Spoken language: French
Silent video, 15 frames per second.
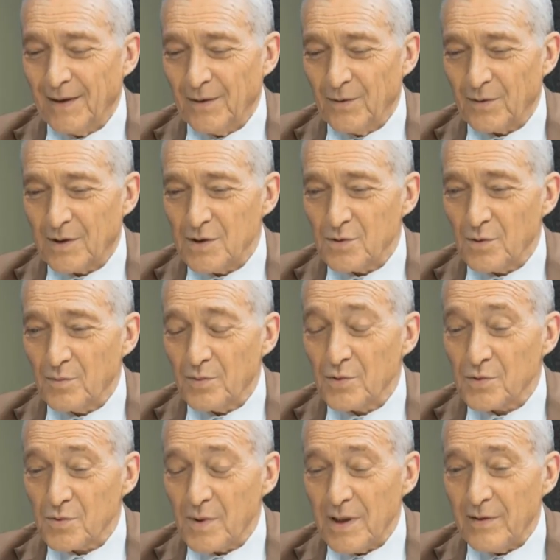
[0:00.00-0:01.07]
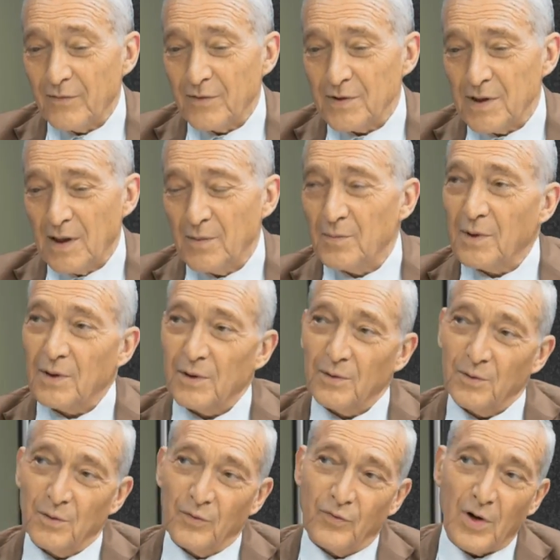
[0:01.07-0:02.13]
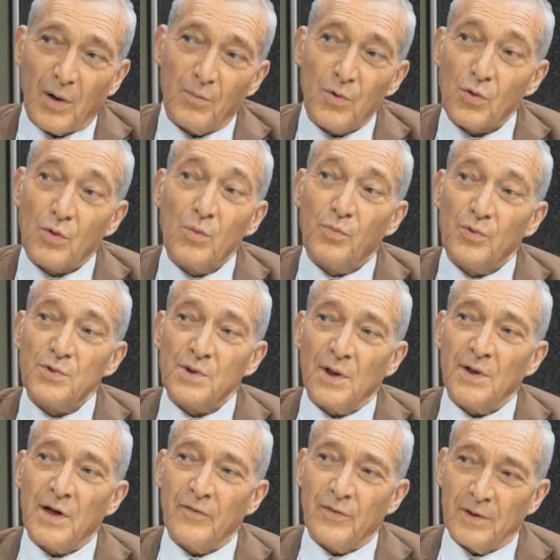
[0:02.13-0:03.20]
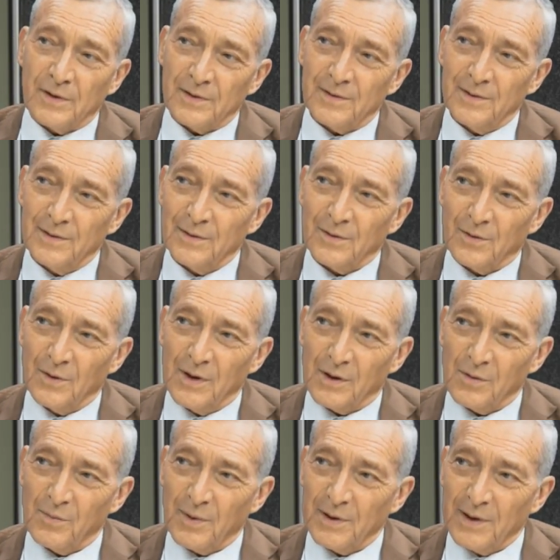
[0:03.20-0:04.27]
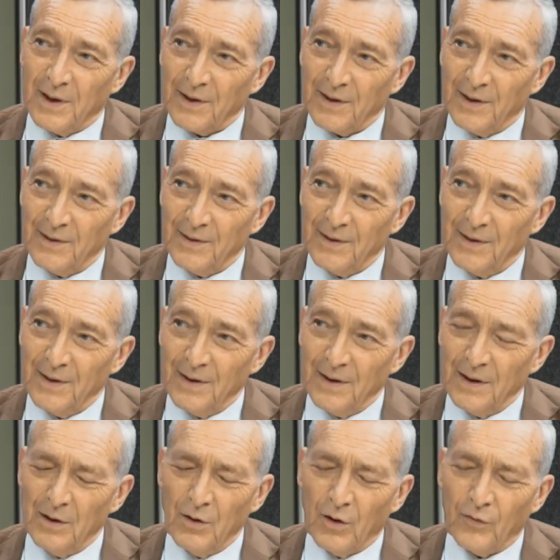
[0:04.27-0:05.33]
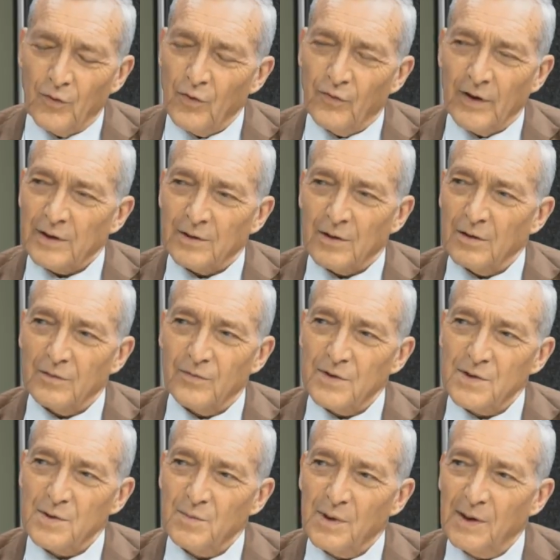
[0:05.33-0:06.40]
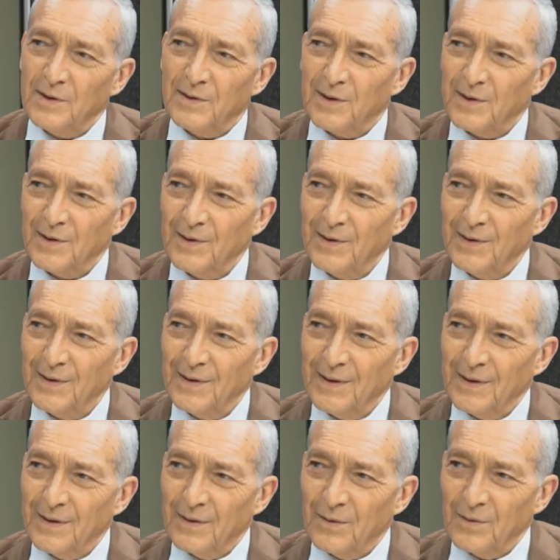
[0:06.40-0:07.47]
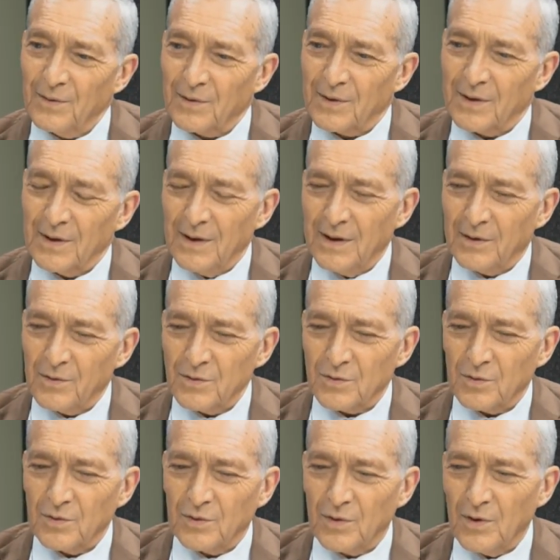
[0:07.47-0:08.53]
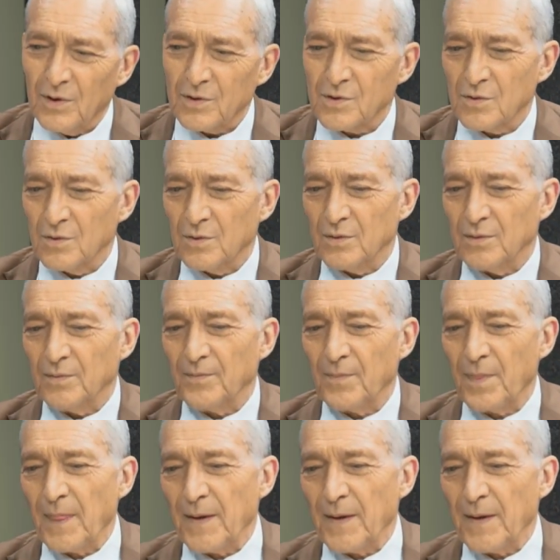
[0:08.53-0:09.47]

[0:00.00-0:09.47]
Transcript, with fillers: Donc ils ont besoin finalement de voir beaucoup plus en avant que les compagnies aériennes. Il leur faut 20 ans de visibilité. Donc les constructeurs sont